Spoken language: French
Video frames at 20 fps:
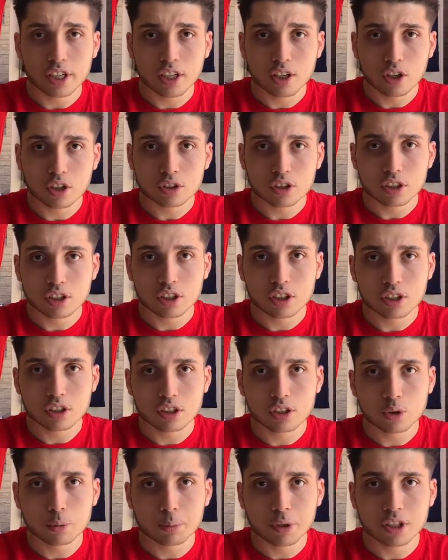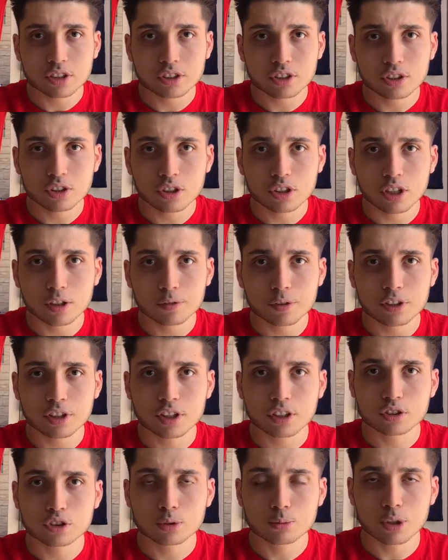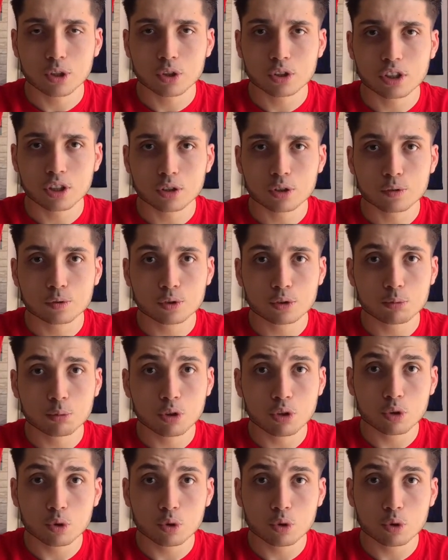le président de la Fédération marocaine de football.